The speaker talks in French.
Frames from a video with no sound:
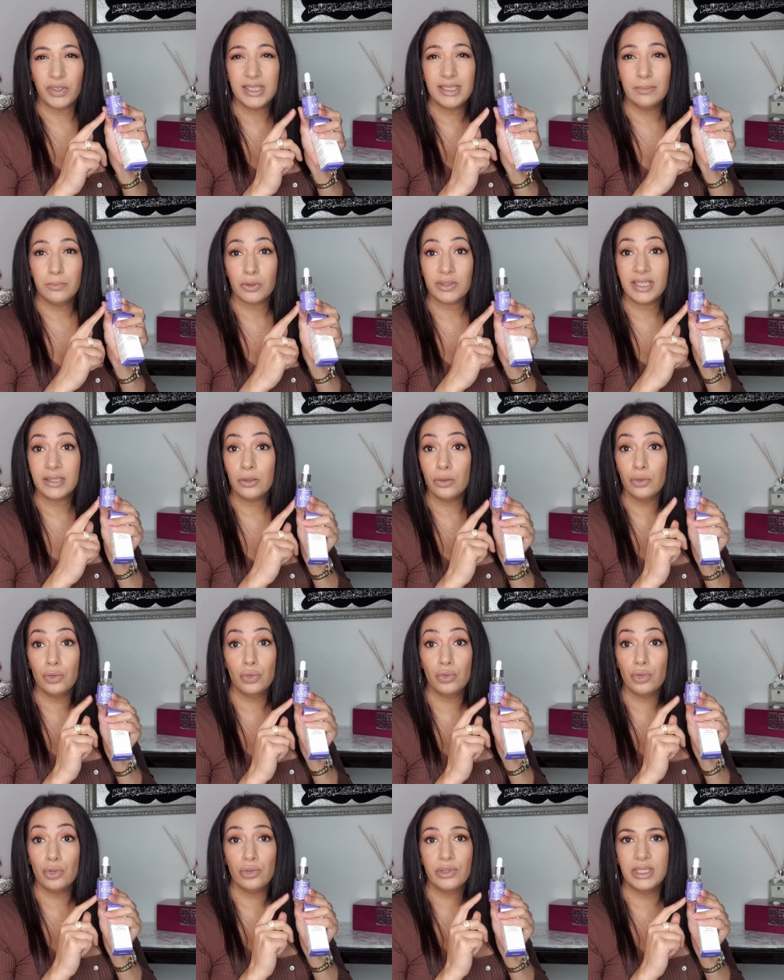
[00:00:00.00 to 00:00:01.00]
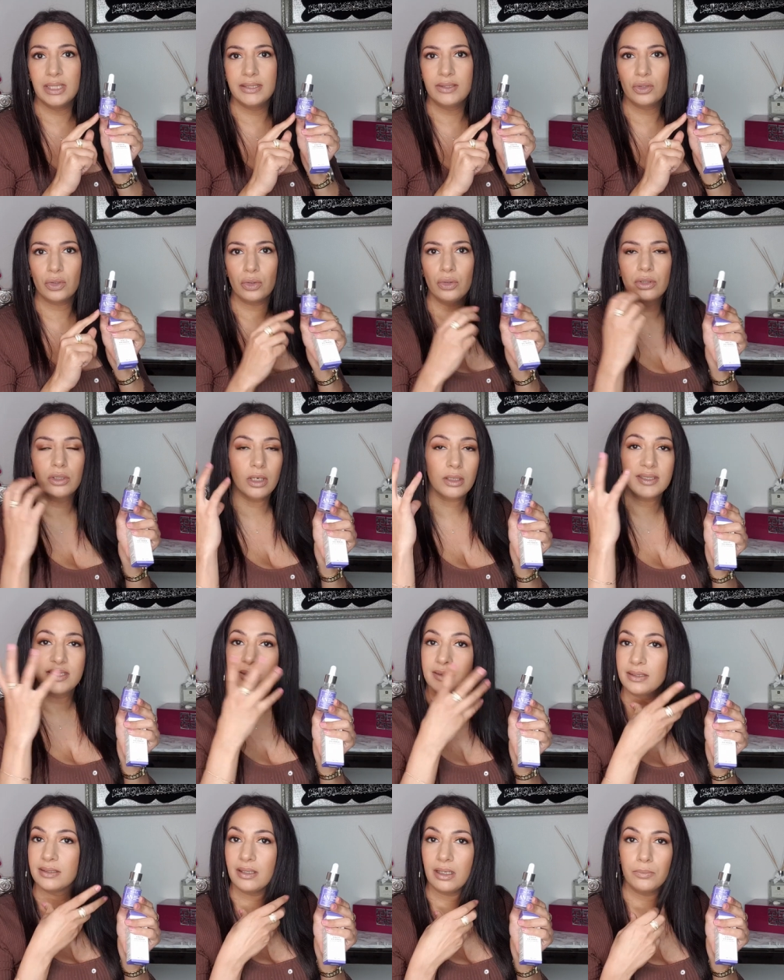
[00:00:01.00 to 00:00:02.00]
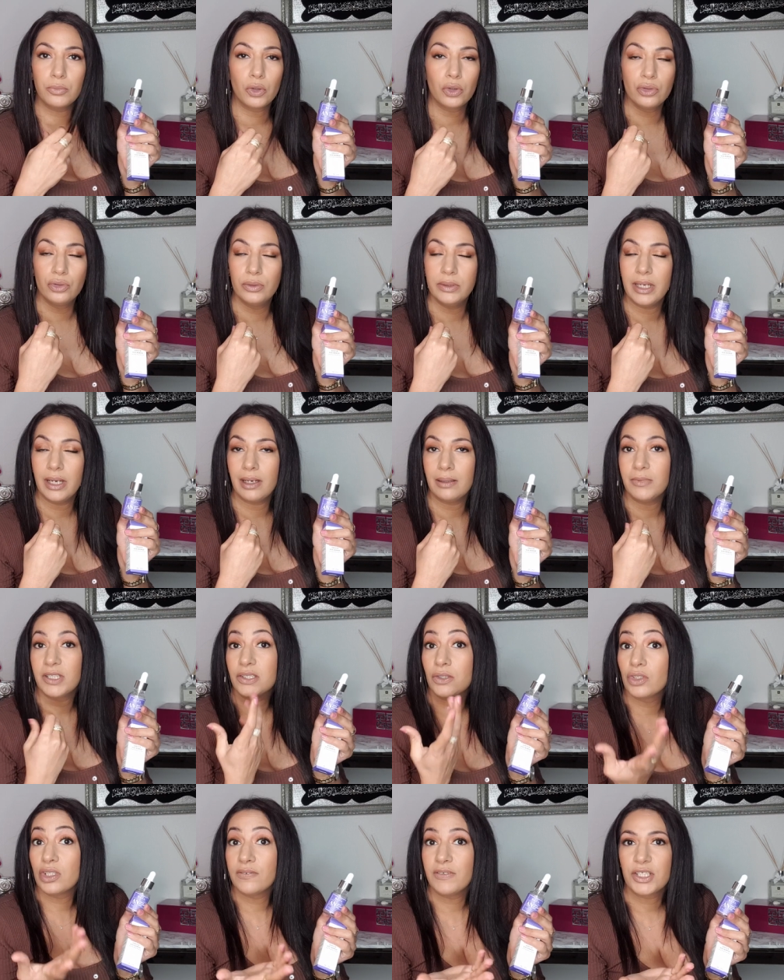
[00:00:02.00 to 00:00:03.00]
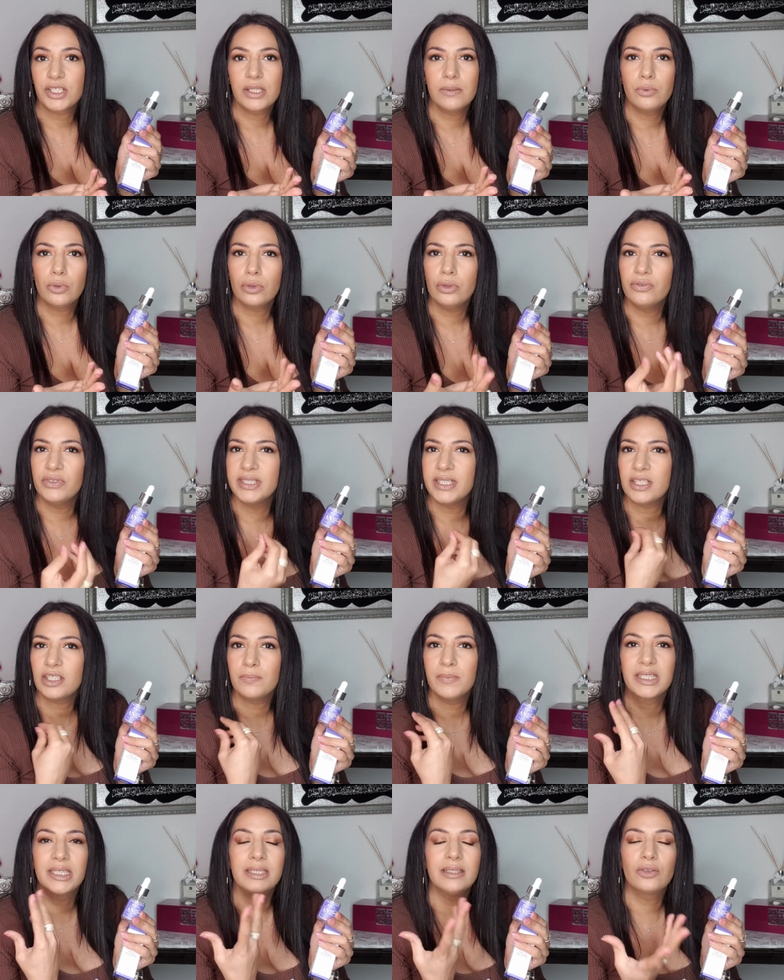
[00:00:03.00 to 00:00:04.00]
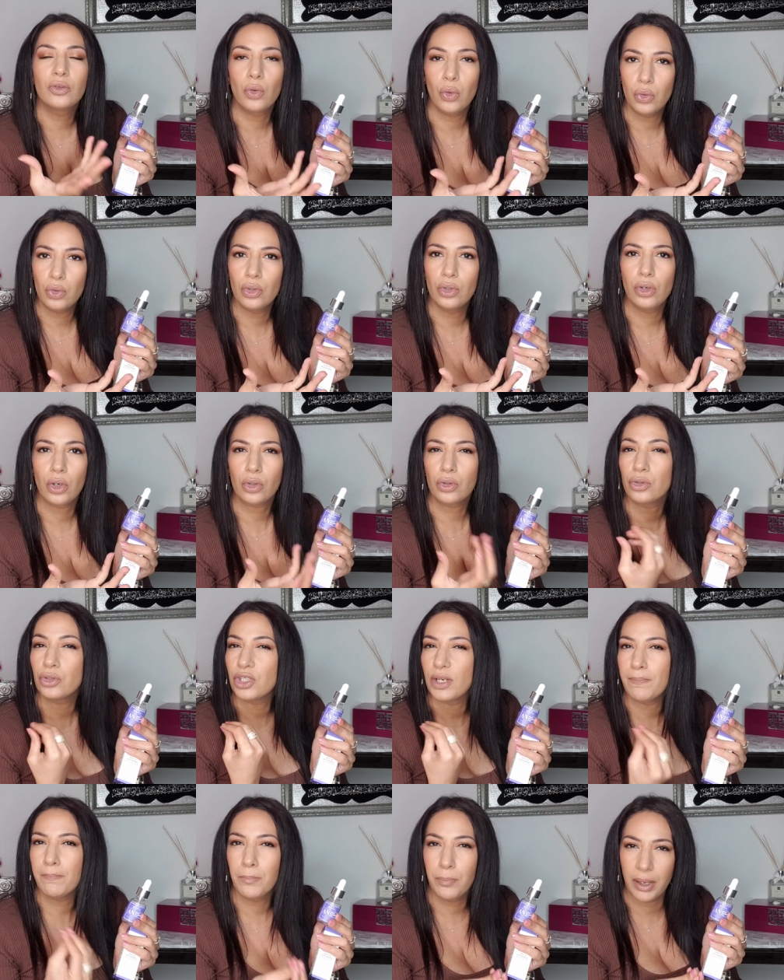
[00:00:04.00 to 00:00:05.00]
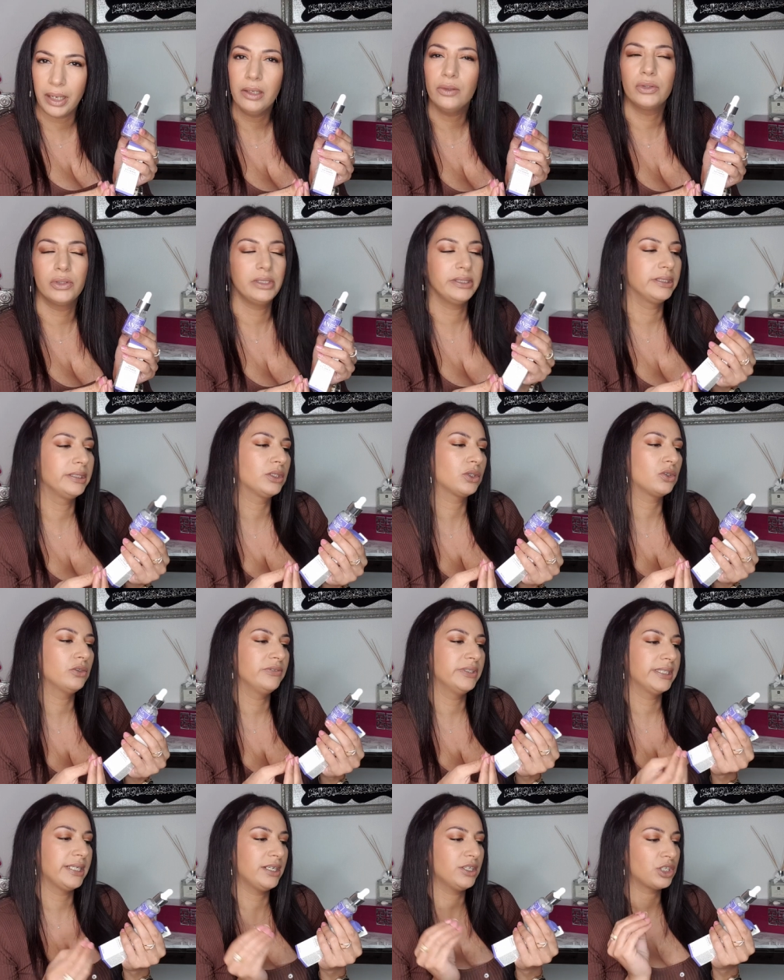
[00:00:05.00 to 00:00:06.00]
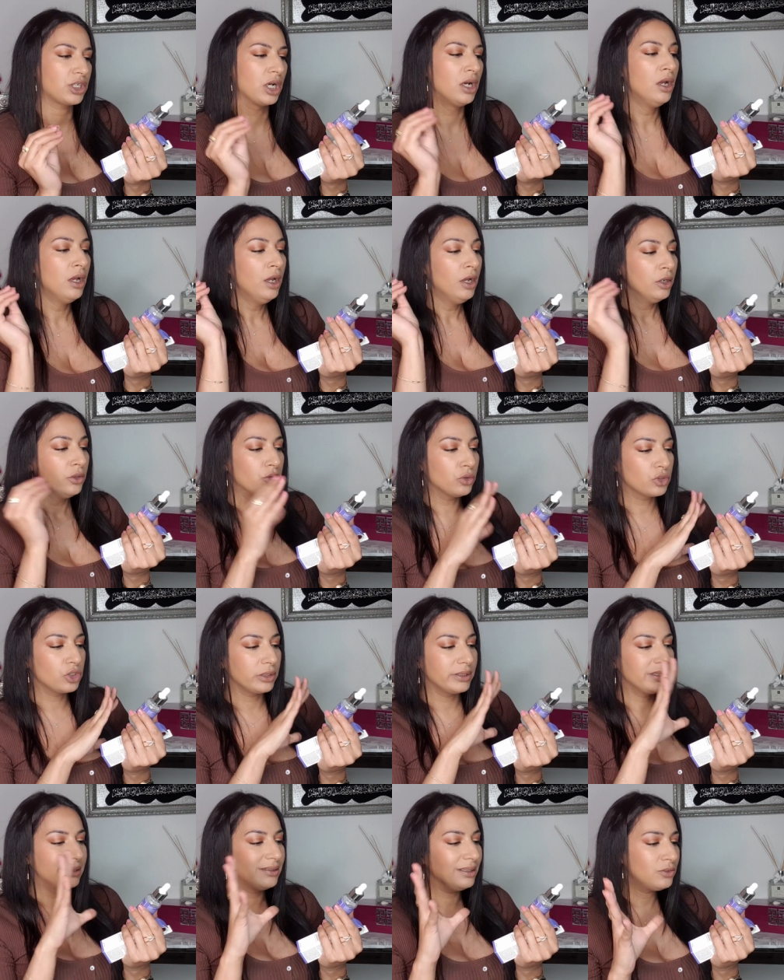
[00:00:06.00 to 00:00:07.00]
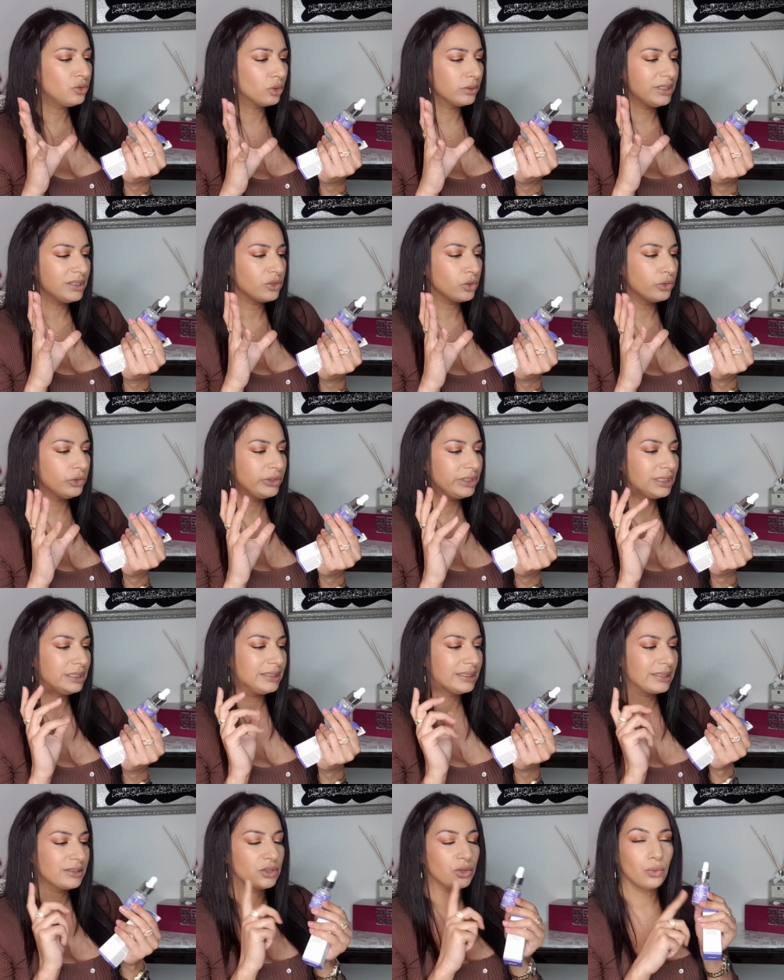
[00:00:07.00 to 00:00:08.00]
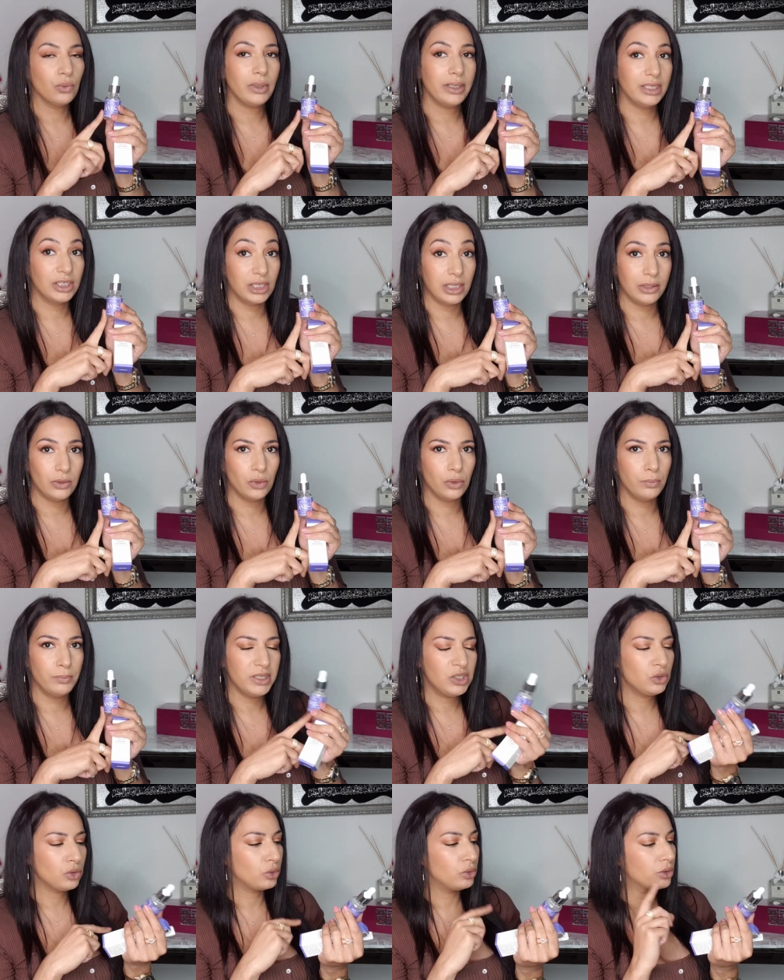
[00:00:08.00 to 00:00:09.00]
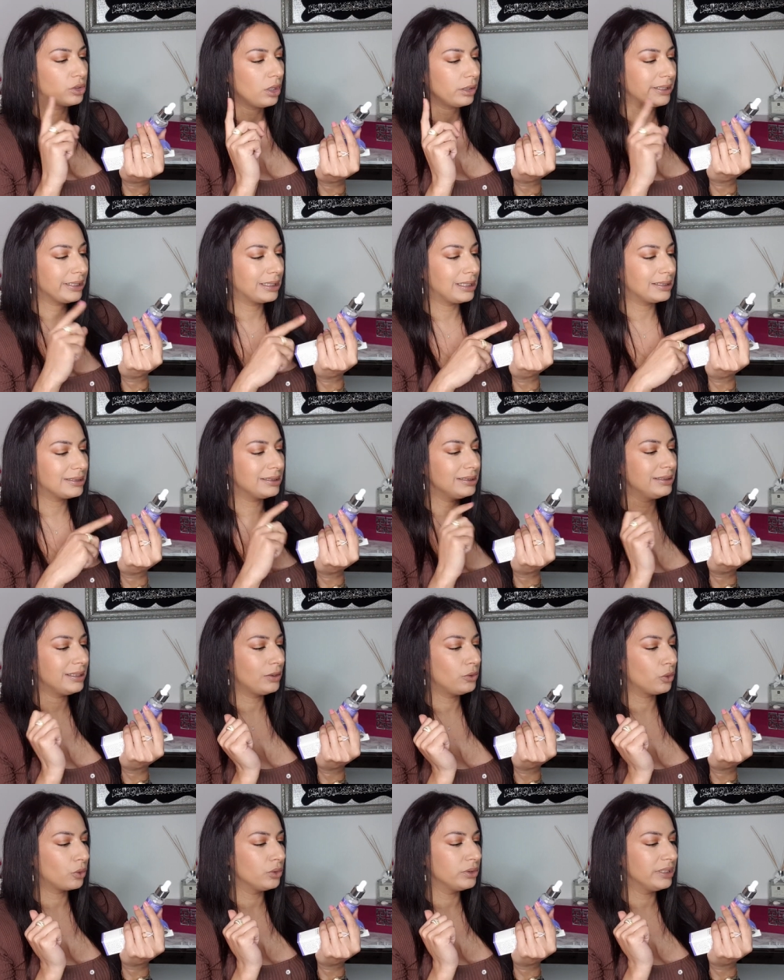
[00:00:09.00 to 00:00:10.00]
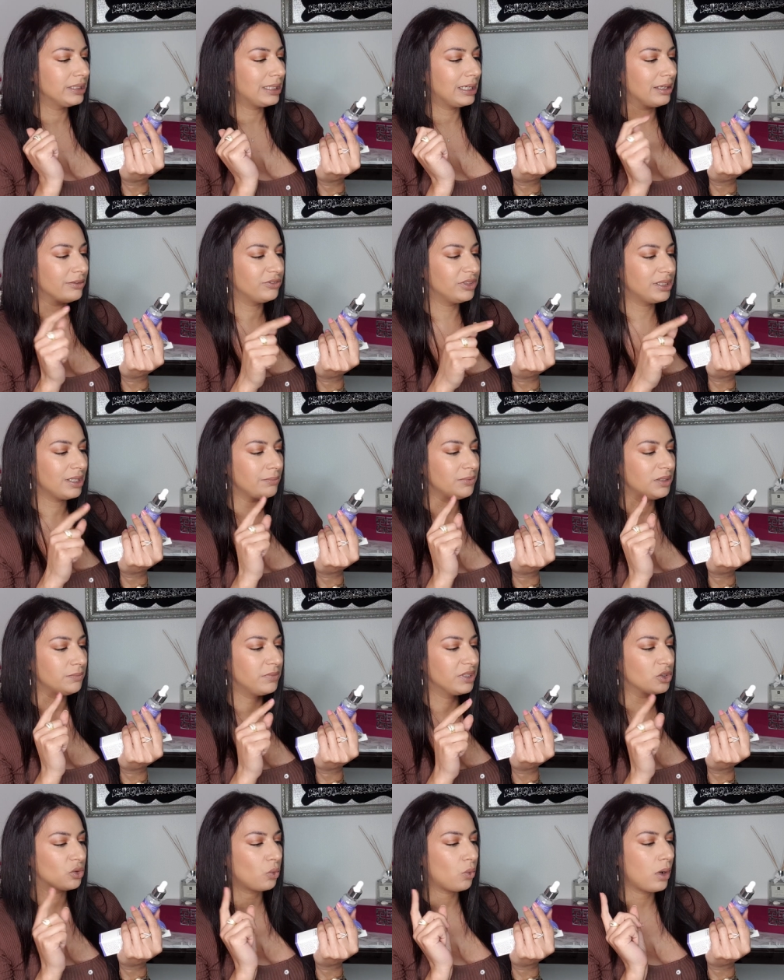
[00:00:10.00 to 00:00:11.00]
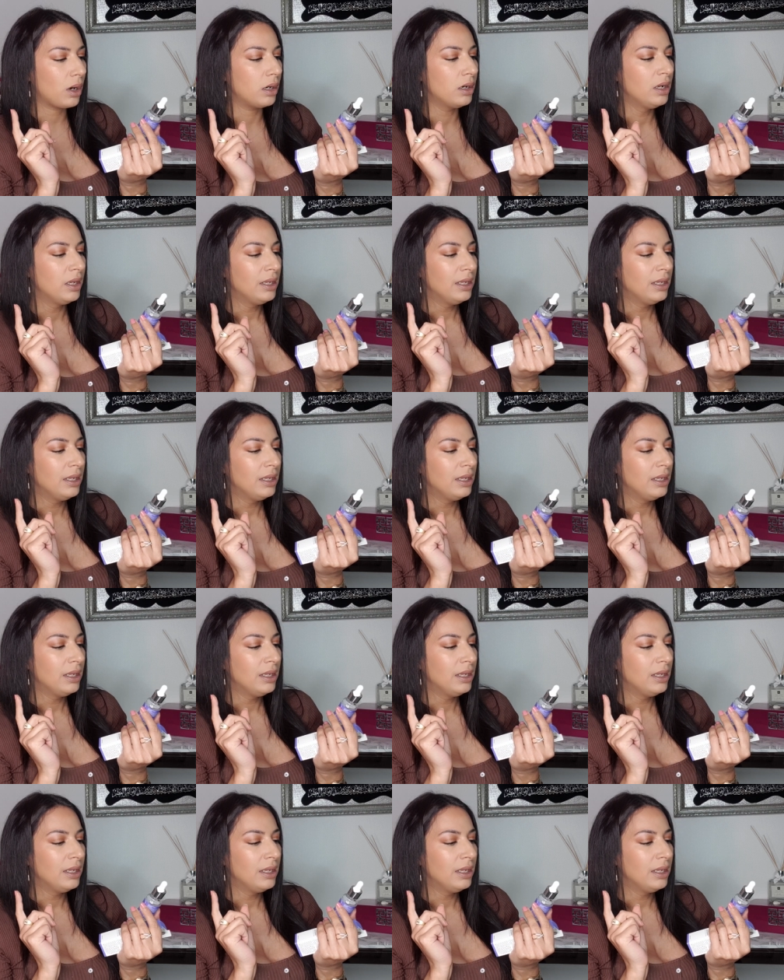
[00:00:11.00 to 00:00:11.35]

fait, c'est pour ça que du coup, j'utilise sur le corps. C'est que c'était un produit à la base que j'avais acheté pour le visage, mais qui est trop collant, que j'aime pas utiliser sur le visage. Donc j'en ai détourné son utilisation et je le mets sur le corps. Il y a de l'acide hyaluronique, la vitamine B3